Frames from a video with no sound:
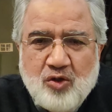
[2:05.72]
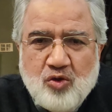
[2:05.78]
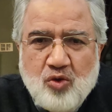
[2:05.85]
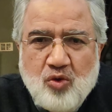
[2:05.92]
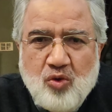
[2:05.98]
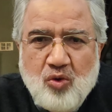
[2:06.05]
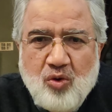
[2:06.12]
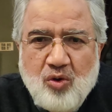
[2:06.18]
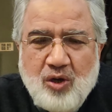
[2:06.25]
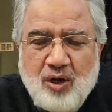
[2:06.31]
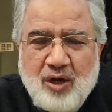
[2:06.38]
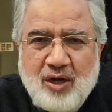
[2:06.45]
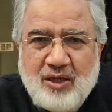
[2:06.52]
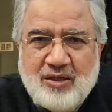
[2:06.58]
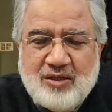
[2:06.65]
तो
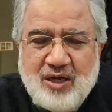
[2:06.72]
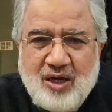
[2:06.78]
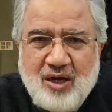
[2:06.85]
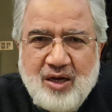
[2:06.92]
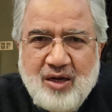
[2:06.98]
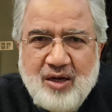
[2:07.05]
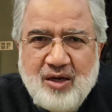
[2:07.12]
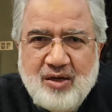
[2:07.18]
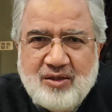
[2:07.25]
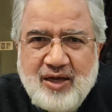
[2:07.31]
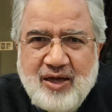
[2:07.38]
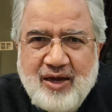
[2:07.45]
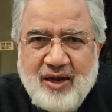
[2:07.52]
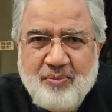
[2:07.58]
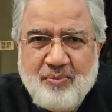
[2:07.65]
हर इंसान
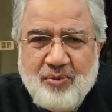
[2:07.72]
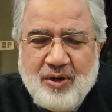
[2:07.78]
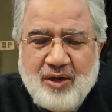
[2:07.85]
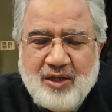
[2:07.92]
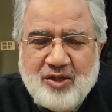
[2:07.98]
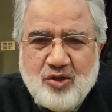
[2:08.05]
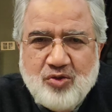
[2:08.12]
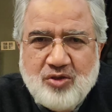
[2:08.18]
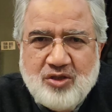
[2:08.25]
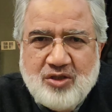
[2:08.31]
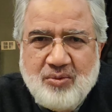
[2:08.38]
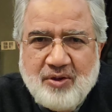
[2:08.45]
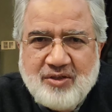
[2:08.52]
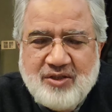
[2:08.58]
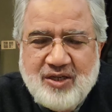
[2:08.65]
ज़ाहिर है अपनी गलतियों से
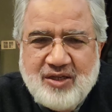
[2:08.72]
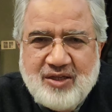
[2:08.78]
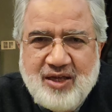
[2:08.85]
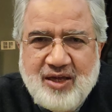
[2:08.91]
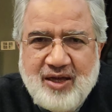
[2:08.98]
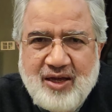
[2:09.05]
सबक सीखता